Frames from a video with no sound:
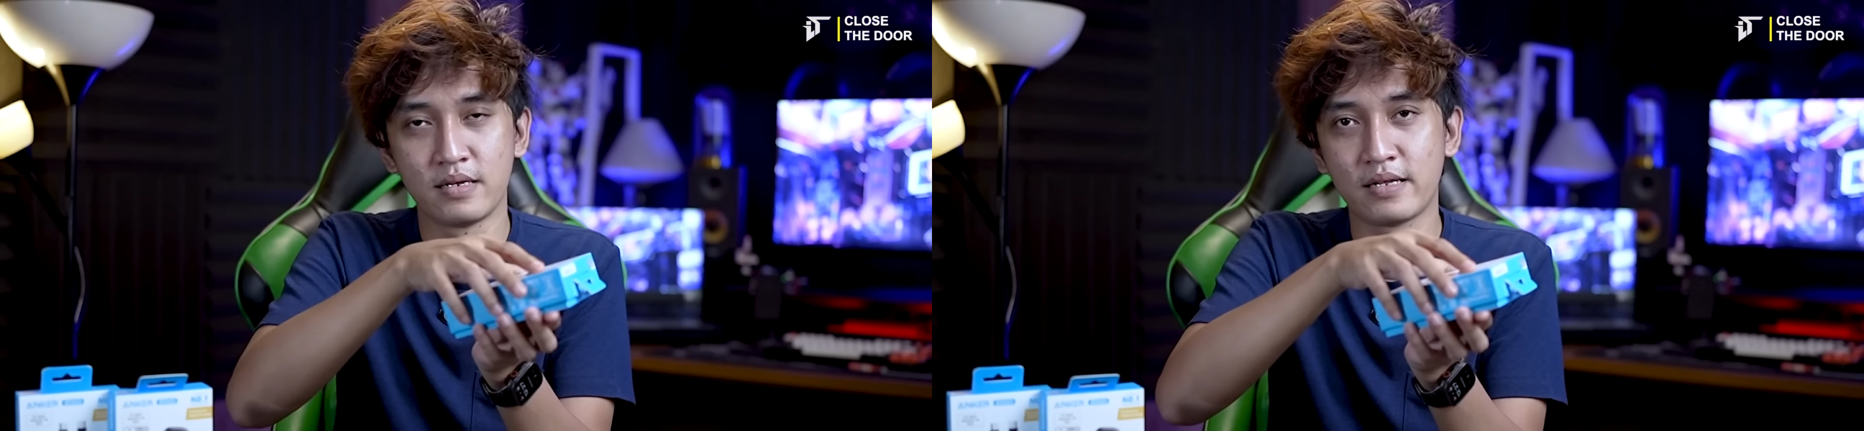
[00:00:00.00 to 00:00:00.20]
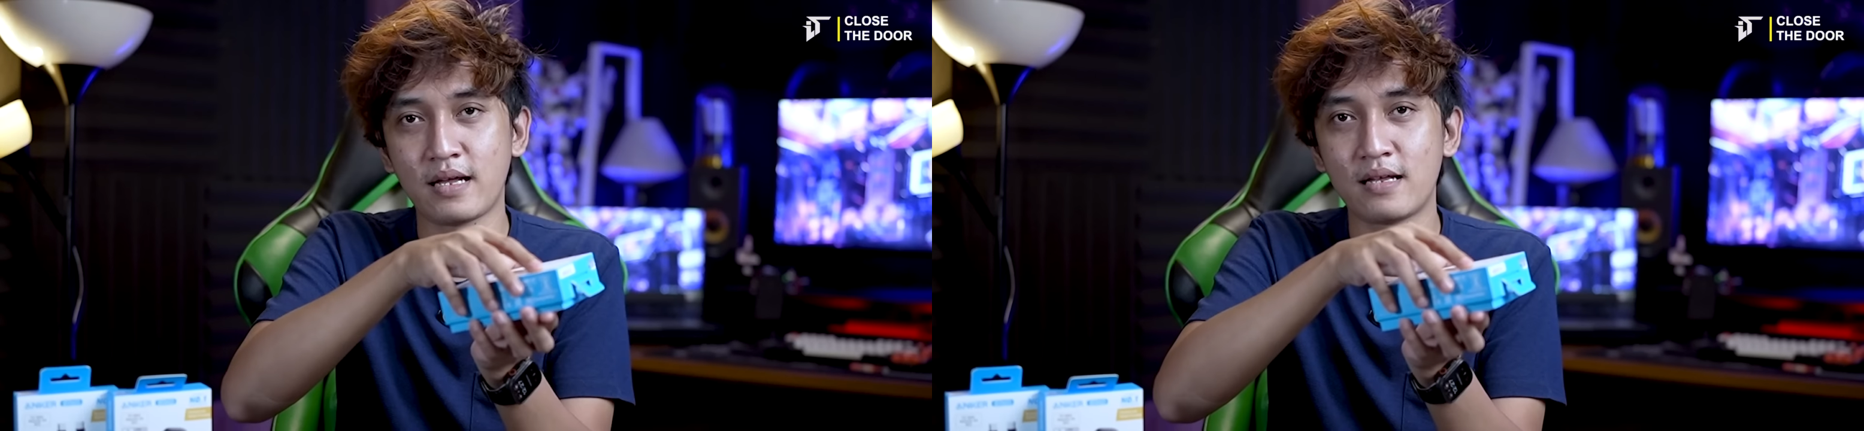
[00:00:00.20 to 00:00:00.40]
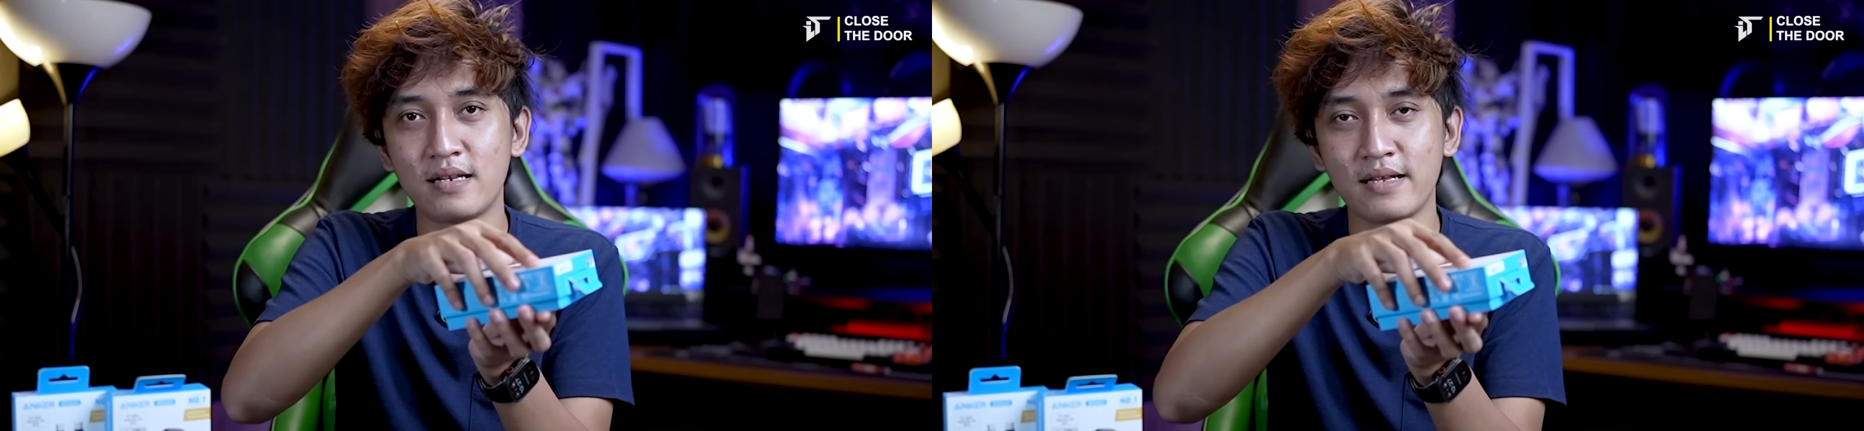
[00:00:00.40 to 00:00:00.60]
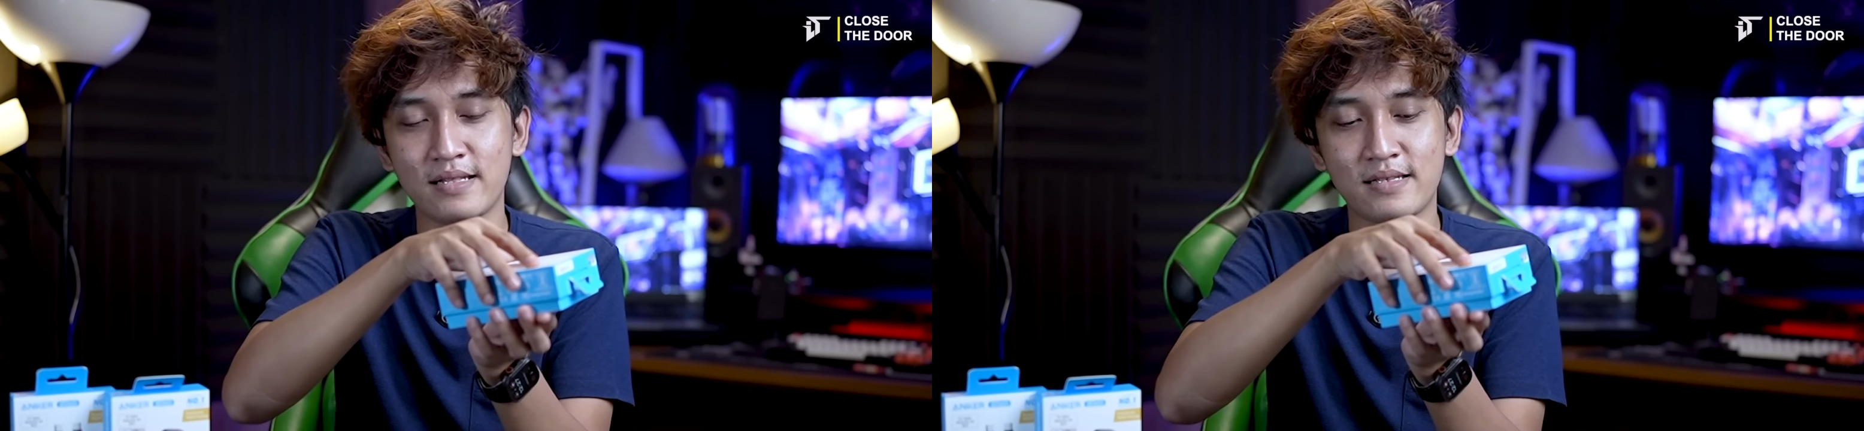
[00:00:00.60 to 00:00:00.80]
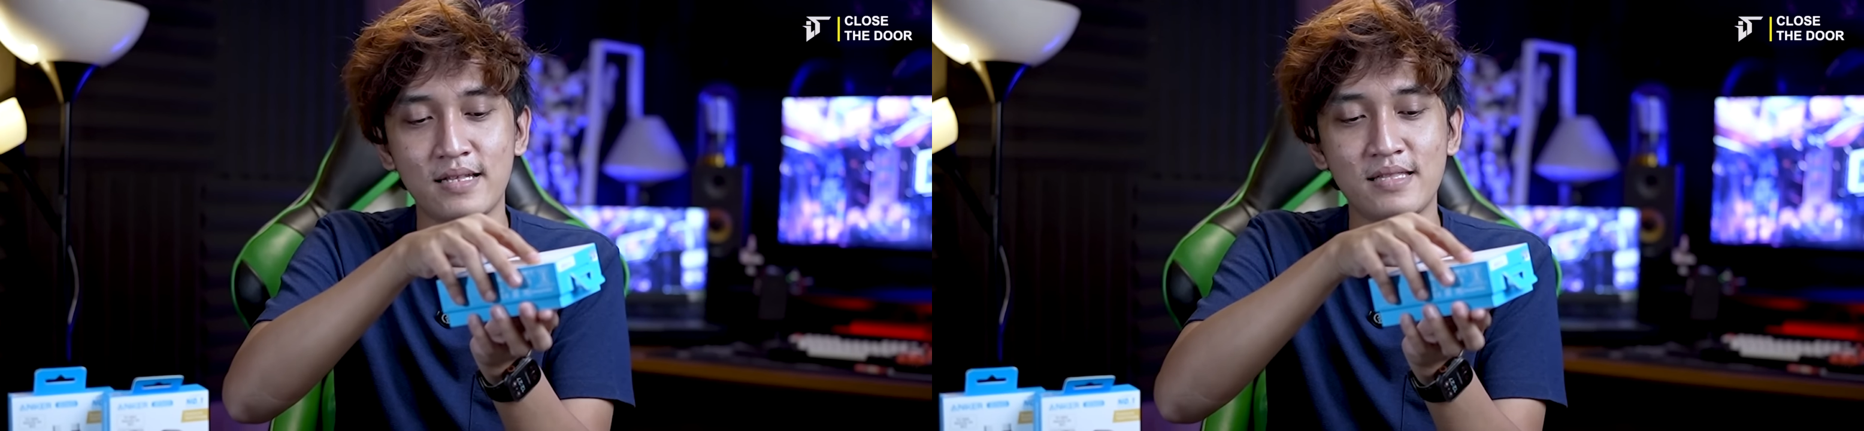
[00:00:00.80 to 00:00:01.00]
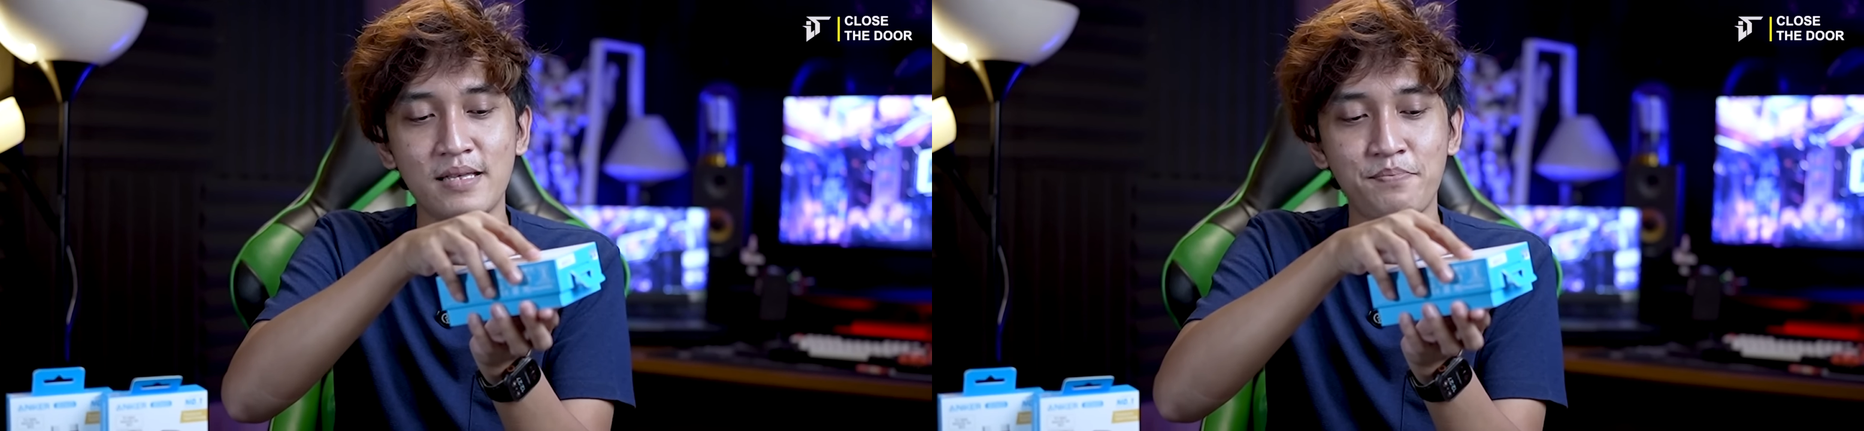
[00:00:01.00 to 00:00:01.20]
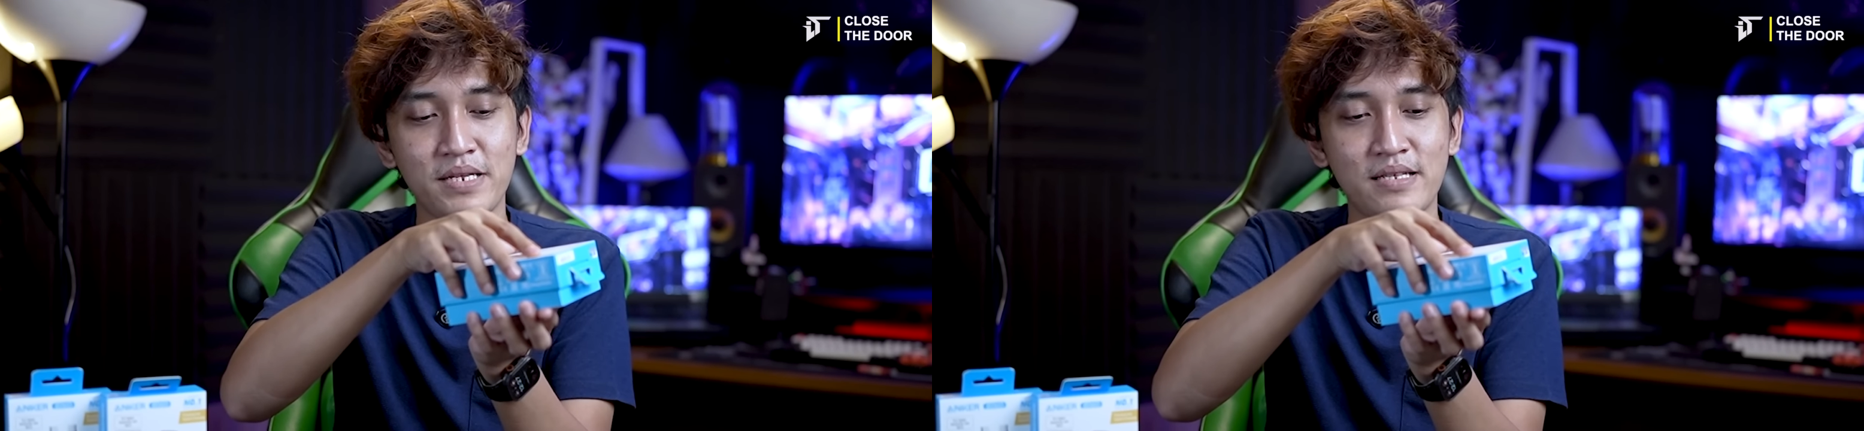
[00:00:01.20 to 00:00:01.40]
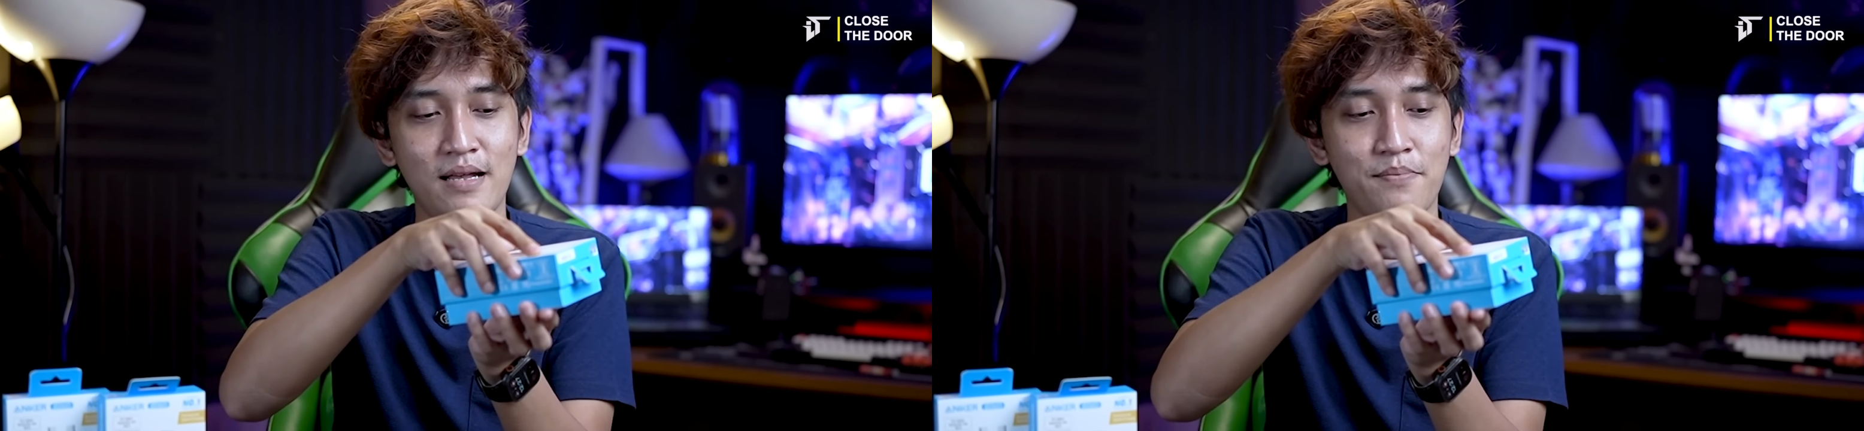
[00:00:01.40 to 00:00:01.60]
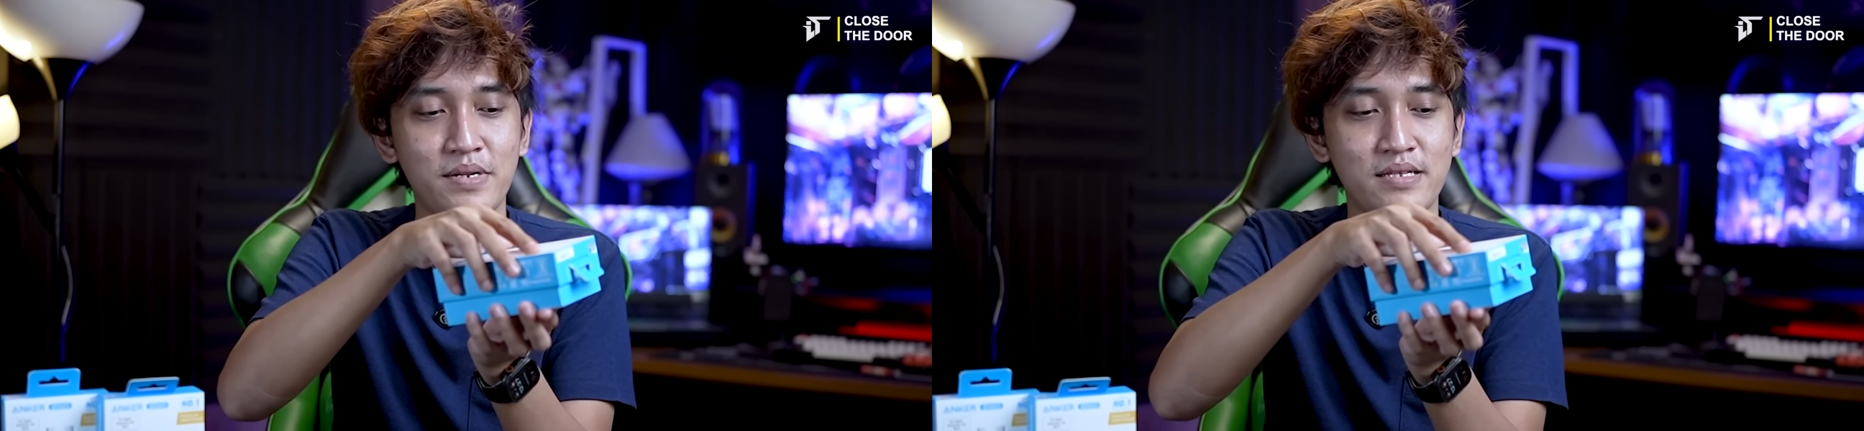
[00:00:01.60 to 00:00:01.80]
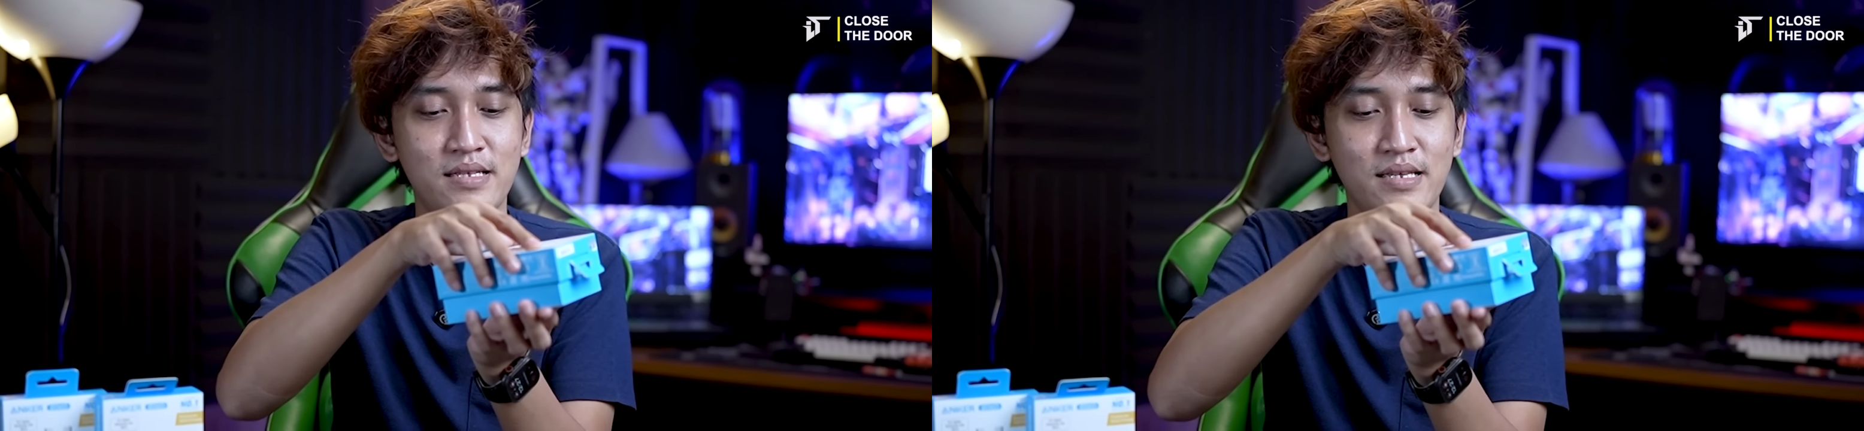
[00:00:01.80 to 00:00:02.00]
Kita akan lihat setipis
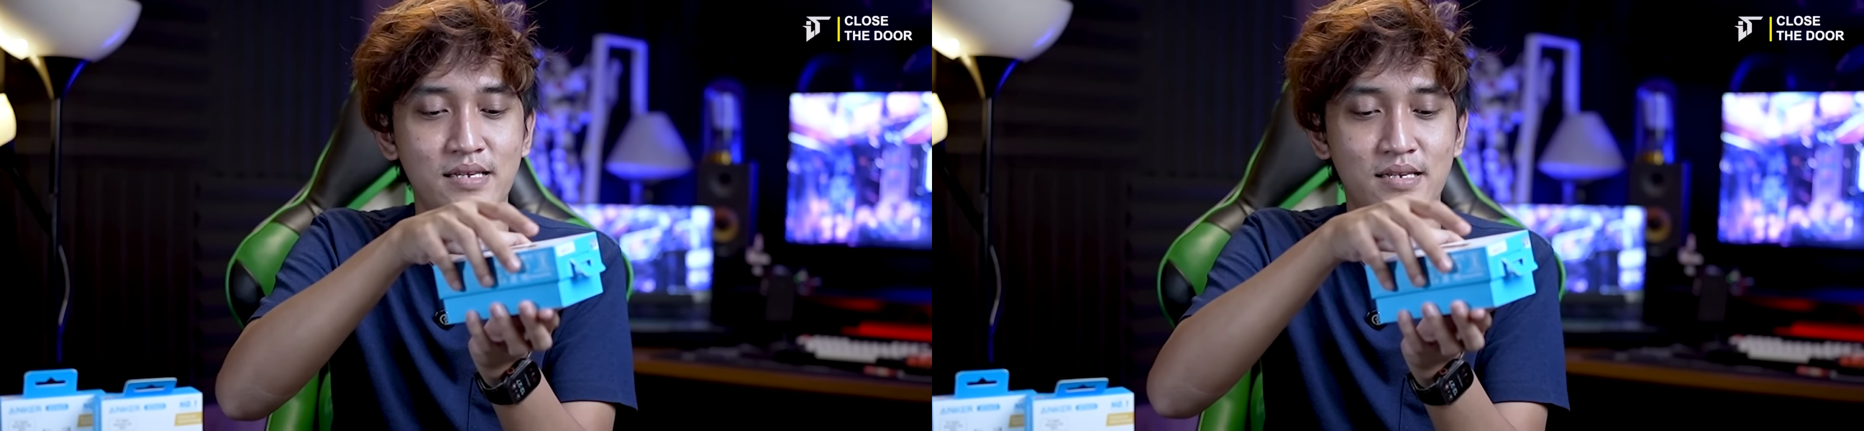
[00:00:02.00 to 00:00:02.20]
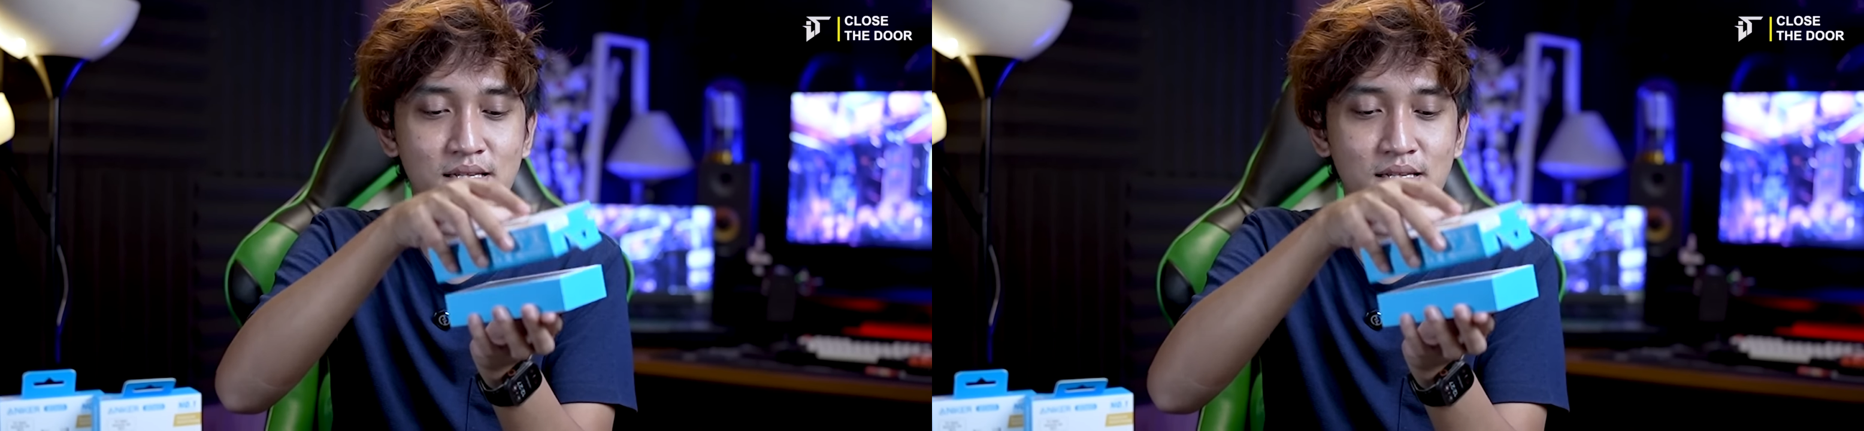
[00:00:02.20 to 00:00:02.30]
apa sih